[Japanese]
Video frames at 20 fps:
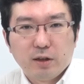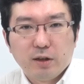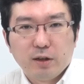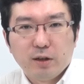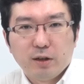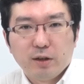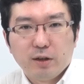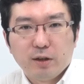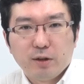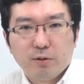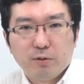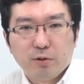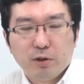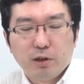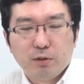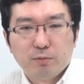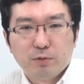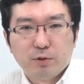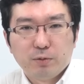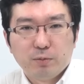えー、本
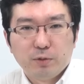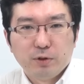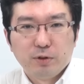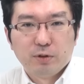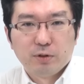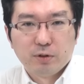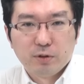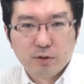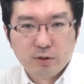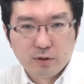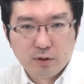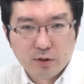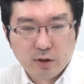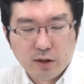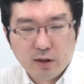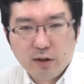年も Vlog、